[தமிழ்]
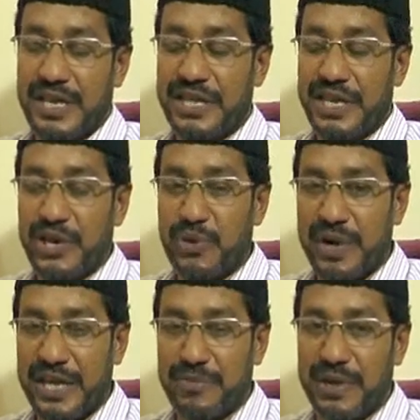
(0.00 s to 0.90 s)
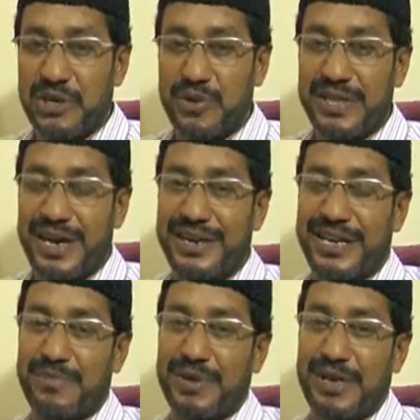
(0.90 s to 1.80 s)
இது என்னுடையது மட்டும்தான்
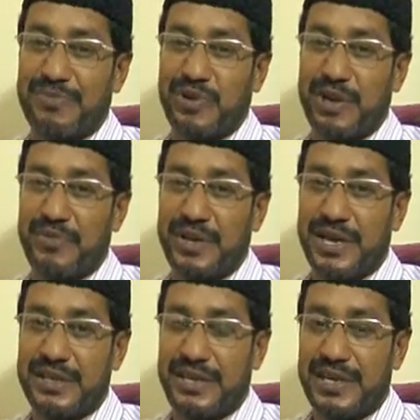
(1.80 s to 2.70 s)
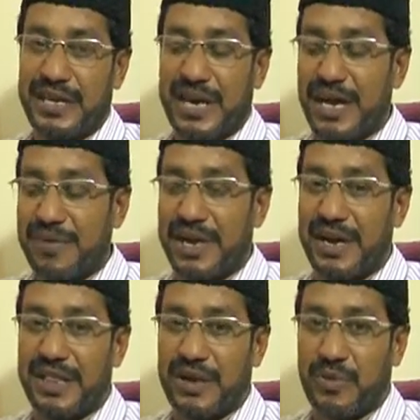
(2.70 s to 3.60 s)
என்பது நாம் சொல்ல முடியாது எல்லாமே
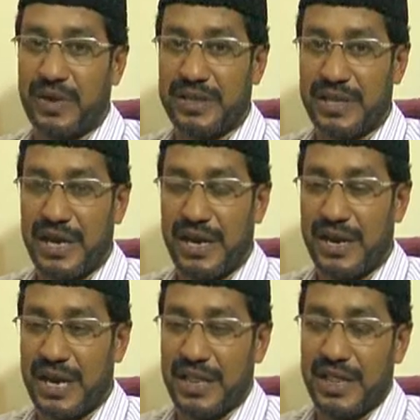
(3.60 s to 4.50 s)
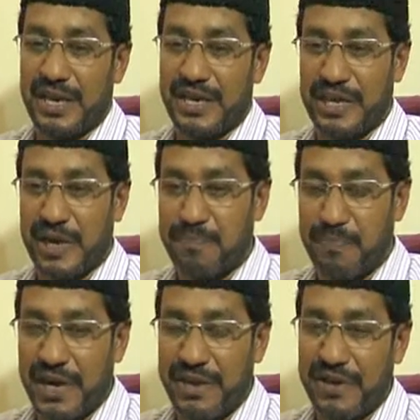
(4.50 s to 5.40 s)
அல்லாஹ் கொடுத்ததினால் அல்லாஹ்
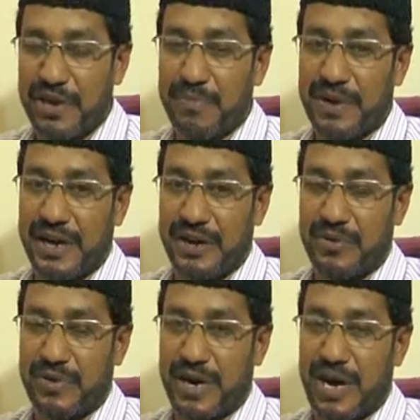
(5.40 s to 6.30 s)
எப்படி விரும்புகிறானோ